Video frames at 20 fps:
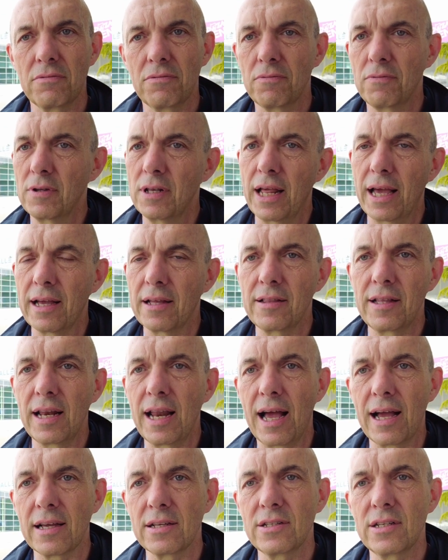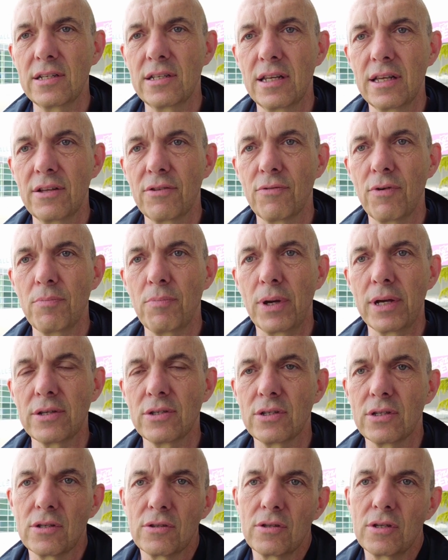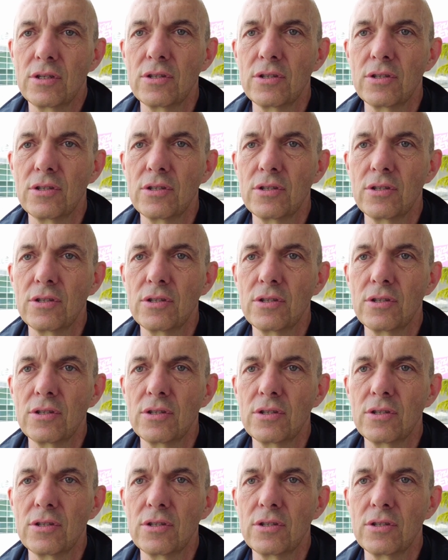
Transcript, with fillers: vielleicht die Lage sich nicht verbessert,